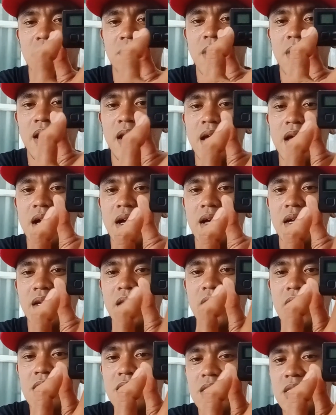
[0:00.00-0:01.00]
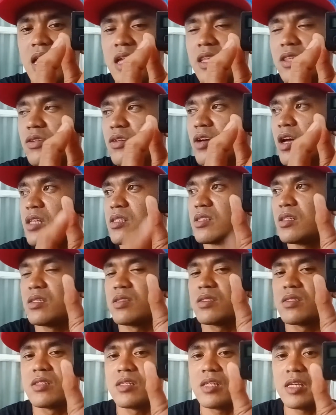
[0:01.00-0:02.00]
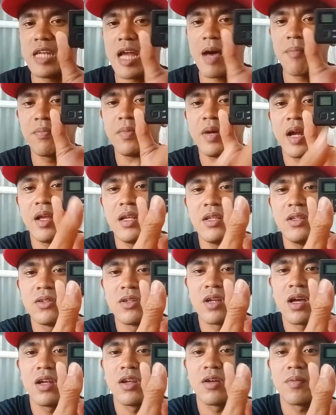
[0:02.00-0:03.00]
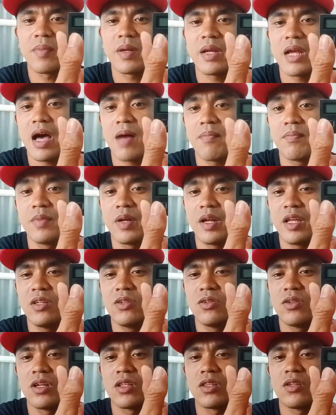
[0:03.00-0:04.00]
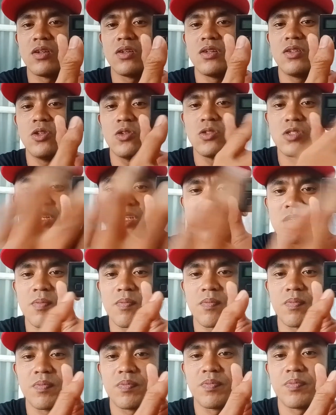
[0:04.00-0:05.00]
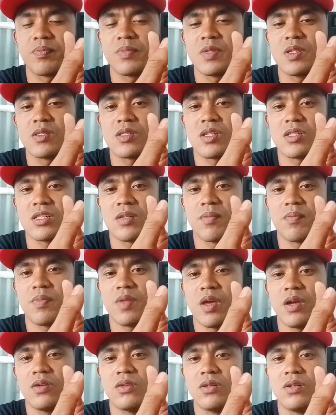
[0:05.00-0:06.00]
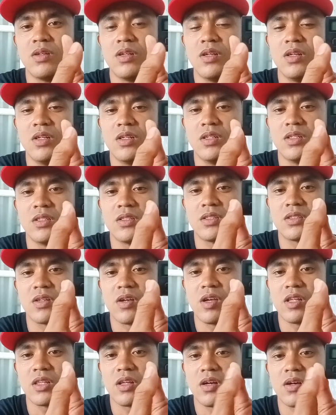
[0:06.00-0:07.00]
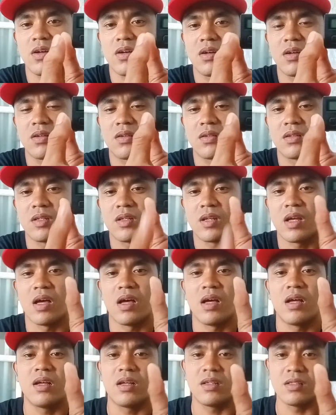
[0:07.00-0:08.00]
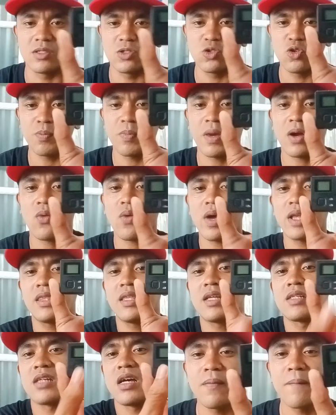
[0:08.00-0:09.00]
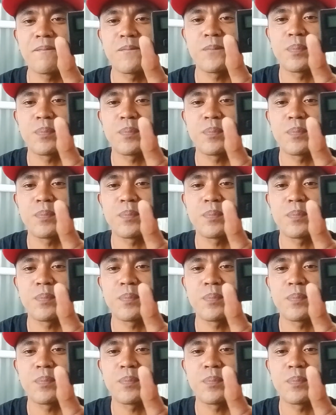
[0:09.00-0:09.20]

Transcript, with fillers: Bali, ang lens na ito, guys, is in-upgrade ko na, ano. Pina-upgrade ko na to dun sa shop. Sa shop na yon So, ito. Uh, ah, super wide na siya.